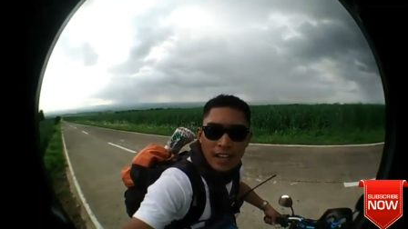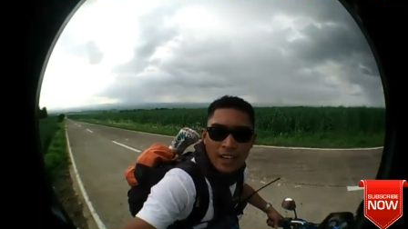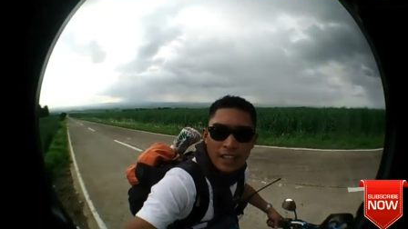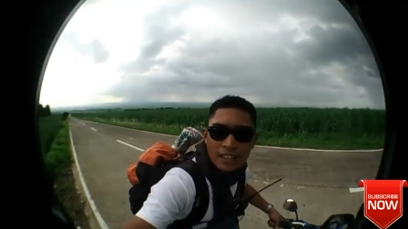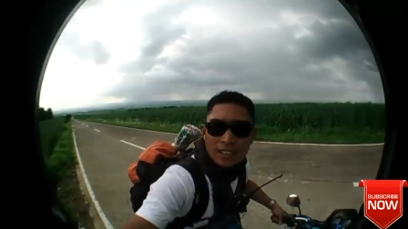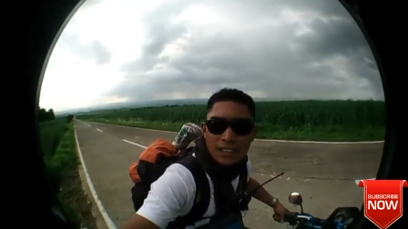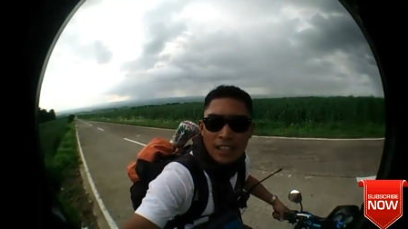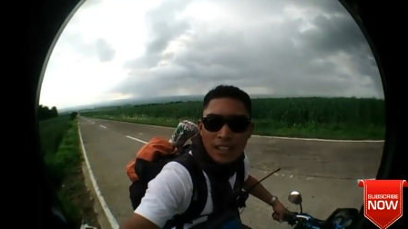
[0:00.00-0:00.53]
na lang
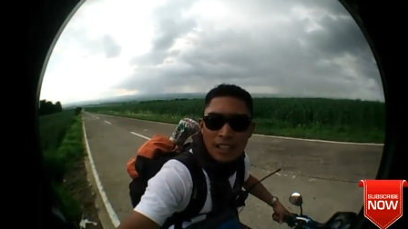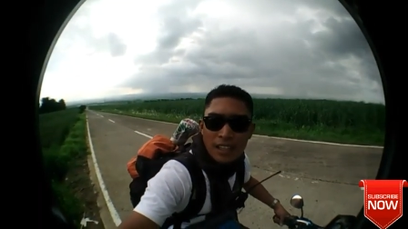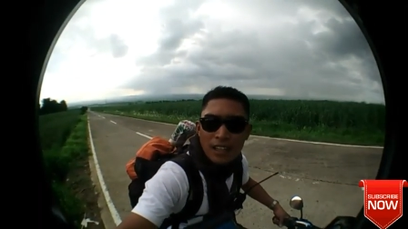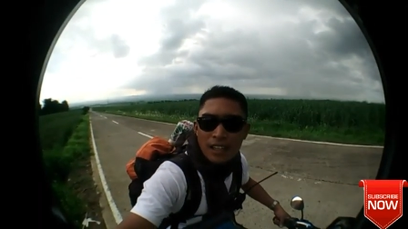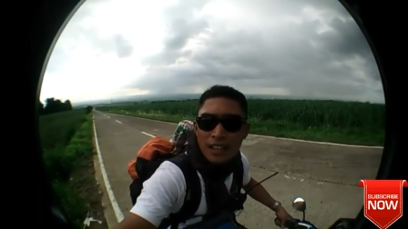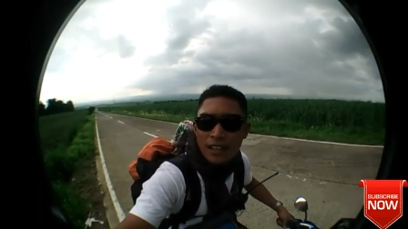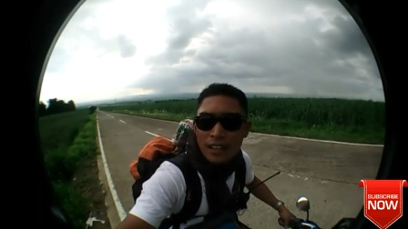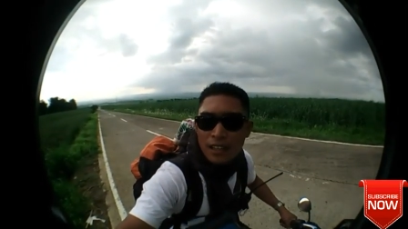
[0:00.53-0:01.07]
guys.
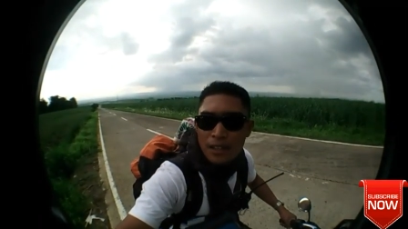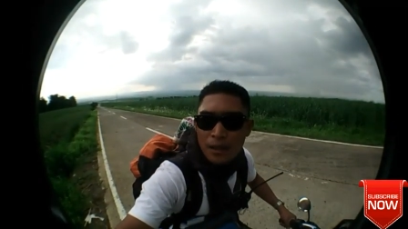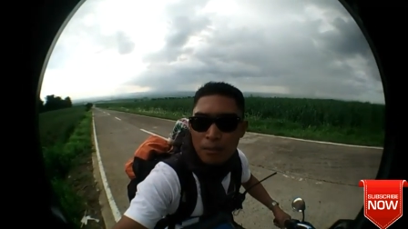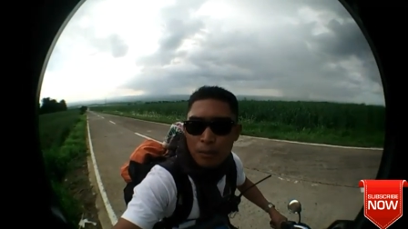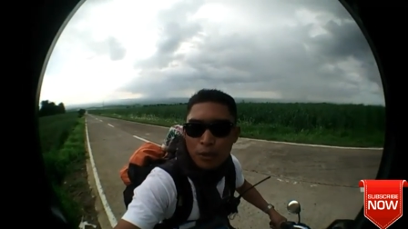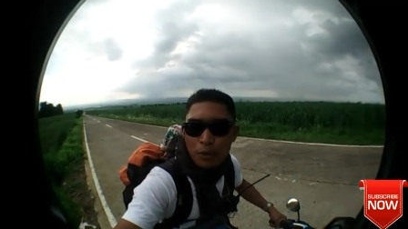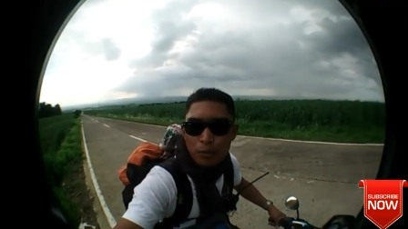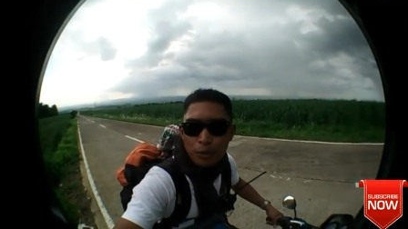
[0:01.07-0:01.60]
Uh,
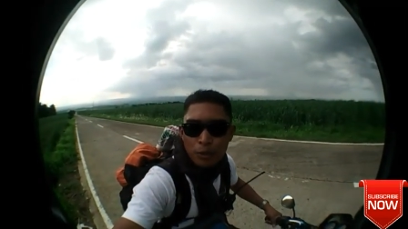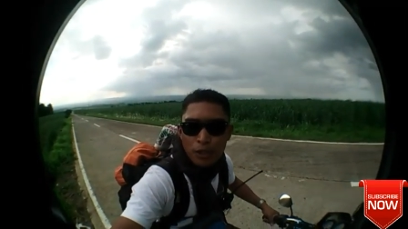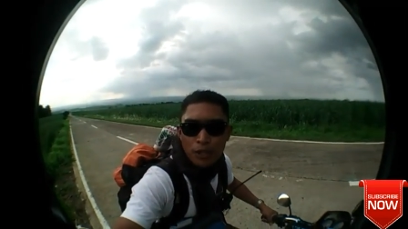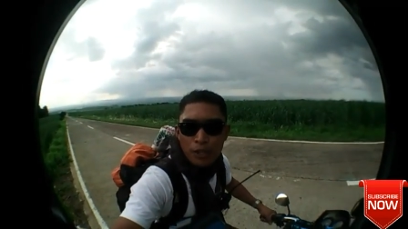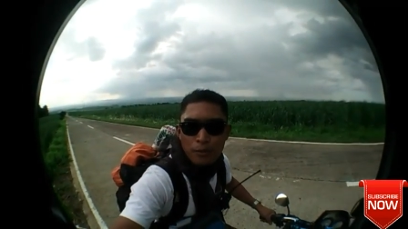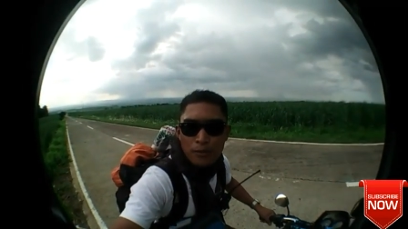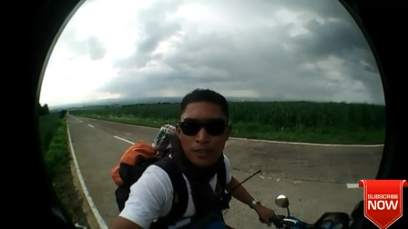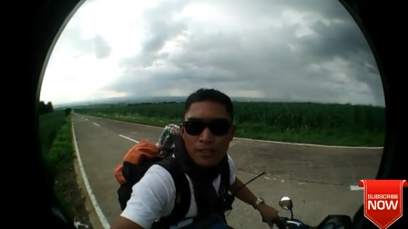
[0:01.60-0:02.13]
putol-putol
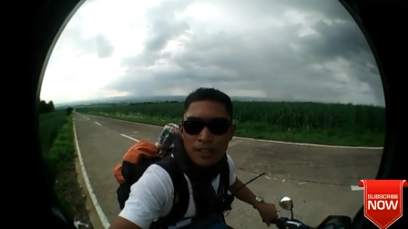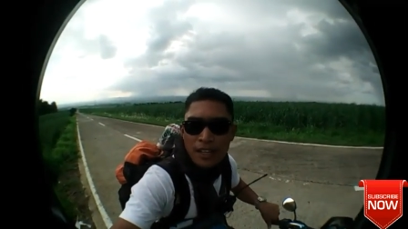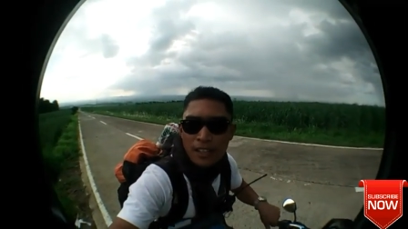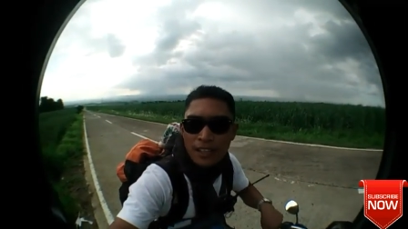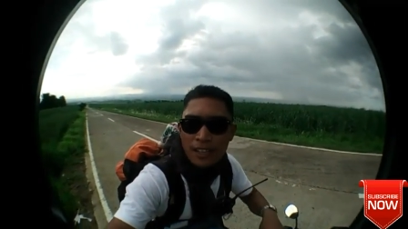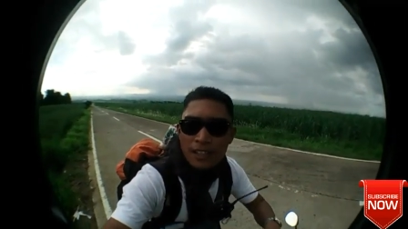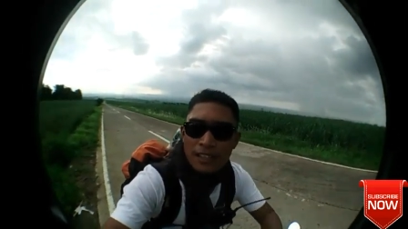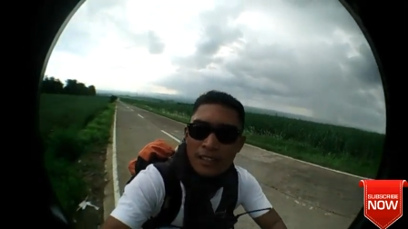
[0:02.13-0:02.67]
lang yung video
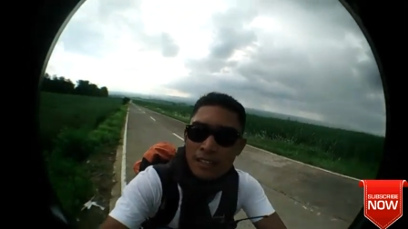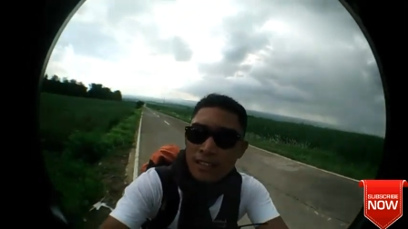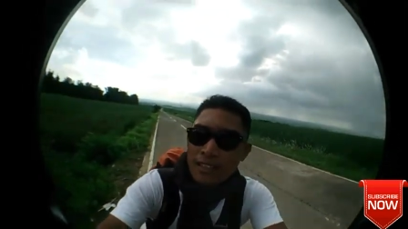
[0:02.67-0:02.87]
natin.